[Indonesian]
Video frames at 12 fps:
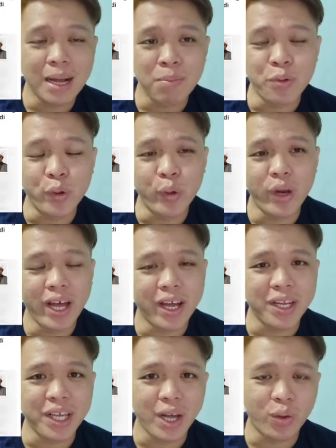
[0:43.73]
Abdul
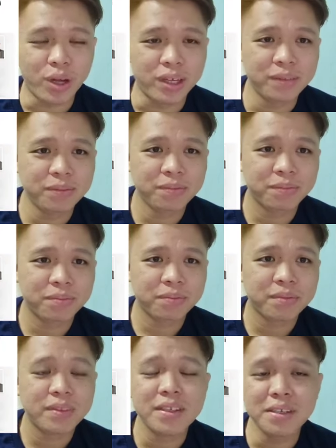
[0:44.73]
Hadi Awang.
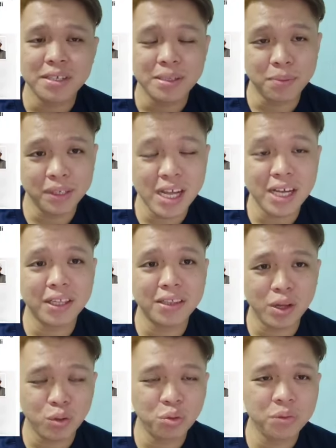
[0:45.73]
Seperti yang
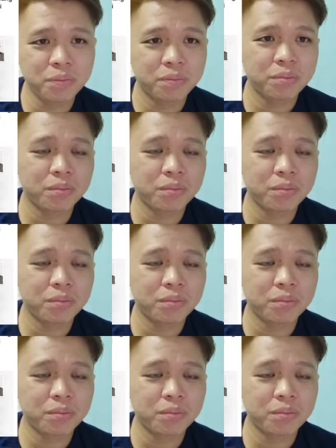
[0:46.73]
kita tahu,